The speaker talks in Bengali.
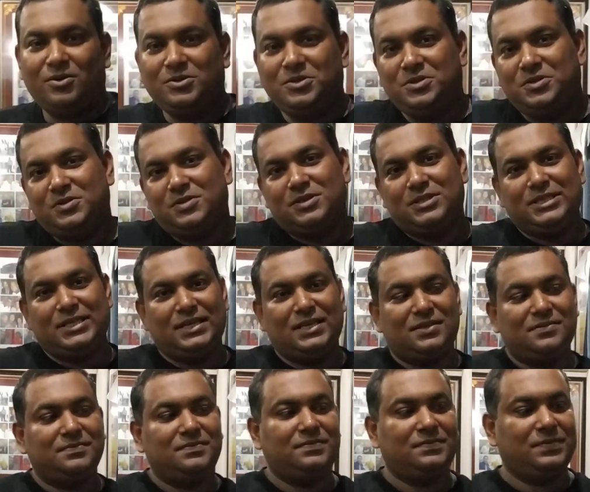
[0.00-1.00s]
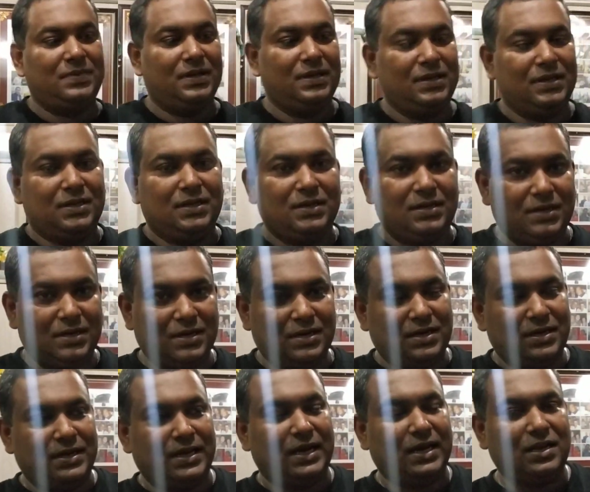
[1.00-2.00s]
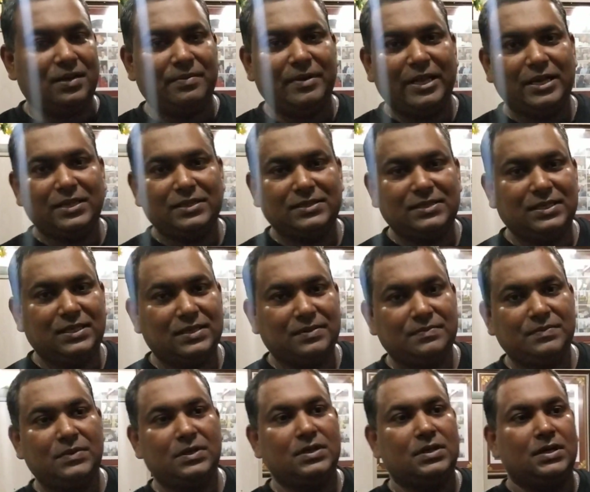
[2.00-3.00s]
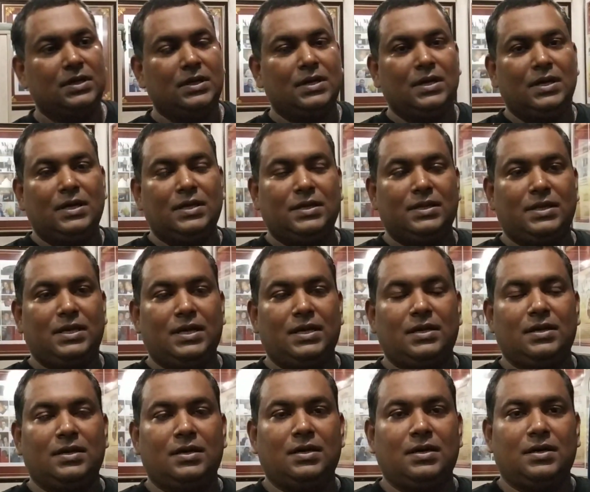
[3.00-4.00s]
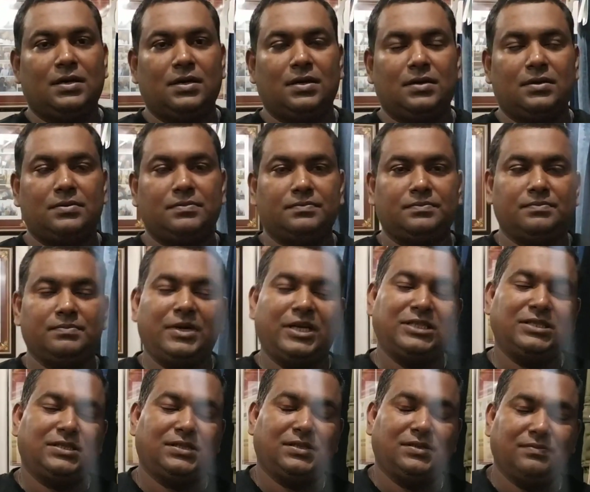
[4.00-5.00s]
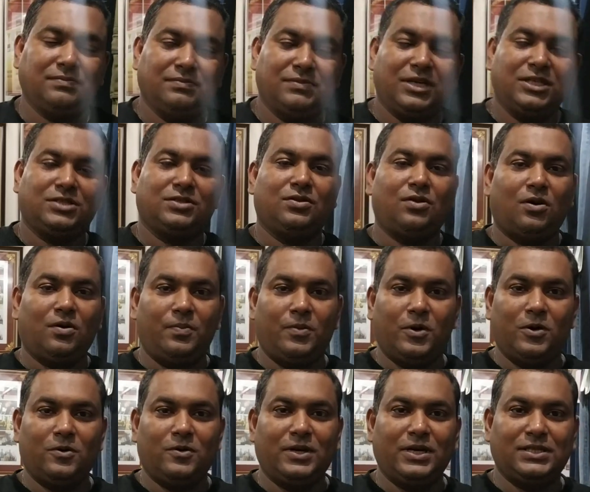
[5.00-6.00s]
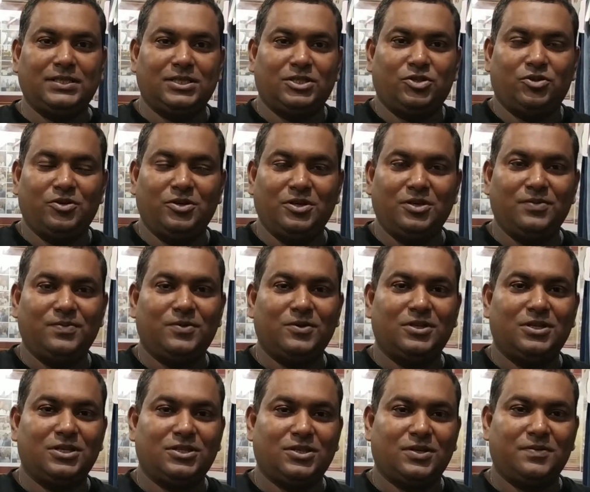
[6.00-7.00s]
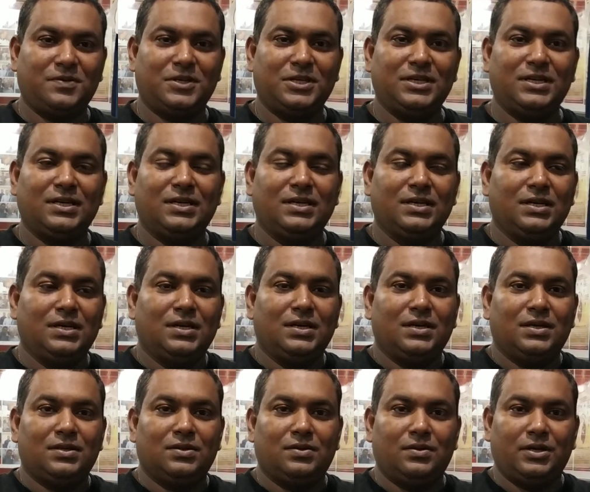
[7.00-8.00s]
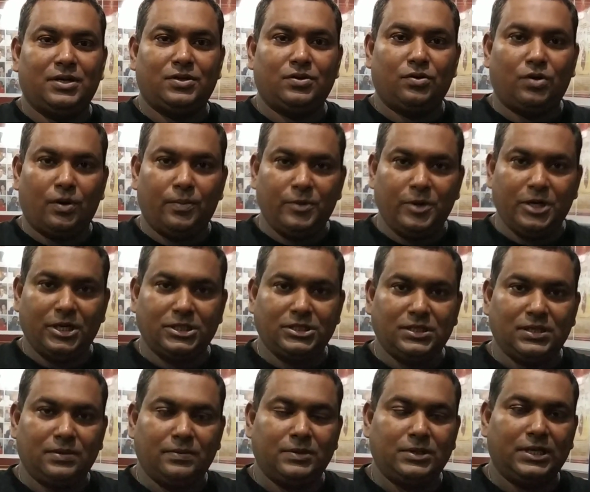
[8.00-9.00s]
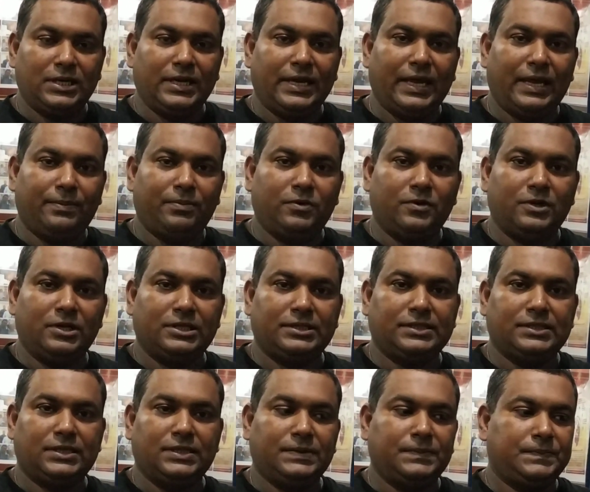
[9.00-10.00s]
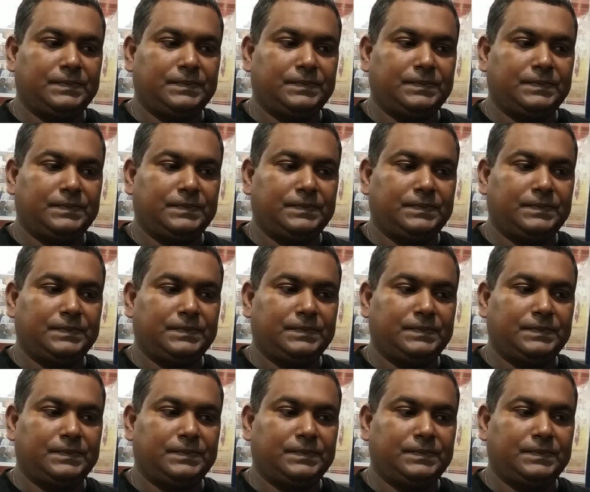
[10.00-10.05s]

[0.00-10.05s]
অসুস্থ ছিলাম ঢাকার বাইরে ছিলাম দেন বেশ বেশ ধরপকড় গেছে শরীরের উপর দেশ সবার তো একটু কমিউনিকেশনের আমাদের গ্যাপ হয়েছে